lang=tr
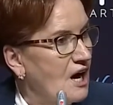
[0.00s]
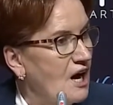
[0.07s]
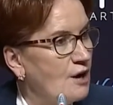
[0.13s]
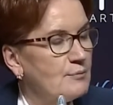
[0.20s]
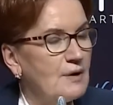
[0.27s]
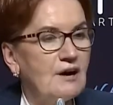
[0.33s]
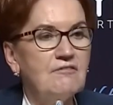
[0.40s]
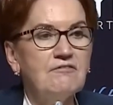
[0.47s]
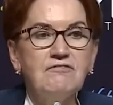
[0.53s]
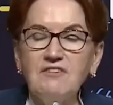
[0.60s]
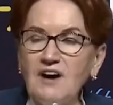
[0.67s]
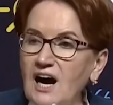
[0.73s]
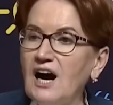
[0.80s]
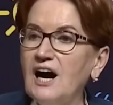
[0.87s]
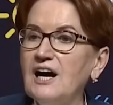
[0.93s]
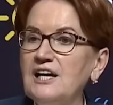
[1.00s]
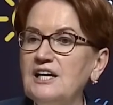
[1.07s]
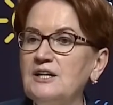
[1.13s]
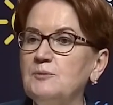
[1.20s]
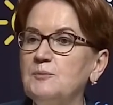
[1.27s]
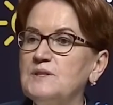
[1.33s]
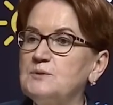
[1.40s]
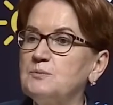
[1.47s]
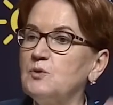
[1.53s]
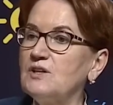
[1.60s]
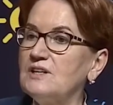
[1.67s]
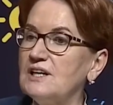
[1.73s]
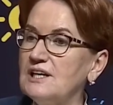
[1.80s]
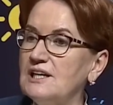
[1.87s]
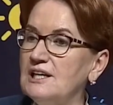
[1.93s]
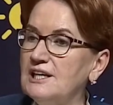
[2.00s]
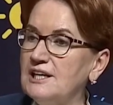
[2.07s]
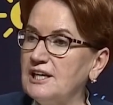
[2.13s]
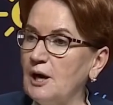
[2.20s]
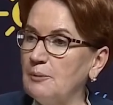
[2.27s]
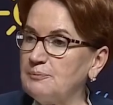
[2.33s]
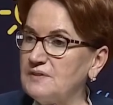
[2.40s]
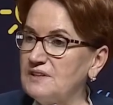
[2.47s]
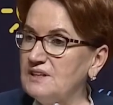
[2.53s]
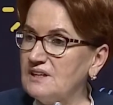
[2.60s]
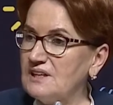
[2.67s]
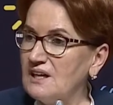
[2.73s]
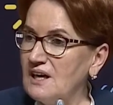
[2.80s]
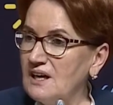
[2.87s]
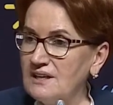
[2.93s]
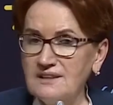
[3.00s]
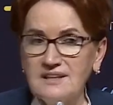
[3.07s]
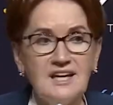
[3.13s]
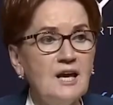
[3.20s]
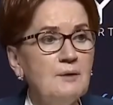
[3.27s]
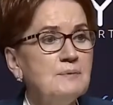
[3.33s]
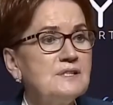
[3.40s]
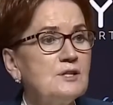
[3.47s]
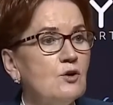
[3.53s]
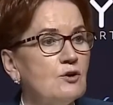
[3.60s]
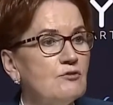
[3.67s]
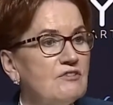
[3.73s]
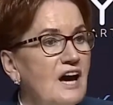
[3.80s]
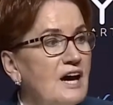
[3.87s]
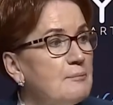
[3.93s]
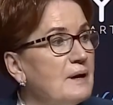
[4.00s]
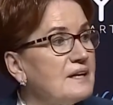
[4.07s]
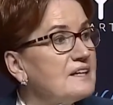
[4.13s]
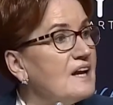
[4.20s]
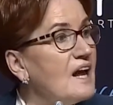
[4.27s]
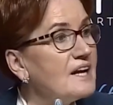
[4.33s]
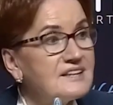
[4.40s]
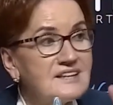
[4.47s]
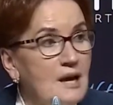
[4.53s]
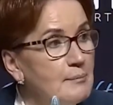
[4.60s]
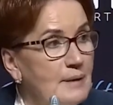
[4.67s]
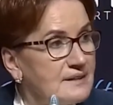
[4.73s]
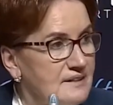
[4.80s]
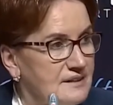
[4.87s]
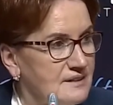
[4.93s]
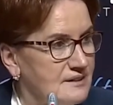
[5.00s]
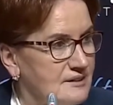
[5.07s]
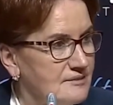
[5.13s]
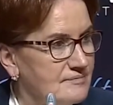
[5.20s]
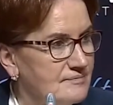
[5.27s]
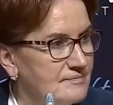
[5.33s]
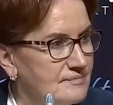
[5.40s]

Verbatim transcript: Ama vay biz bu kadar iyilik yaptık niye bize oy vermediler demedik.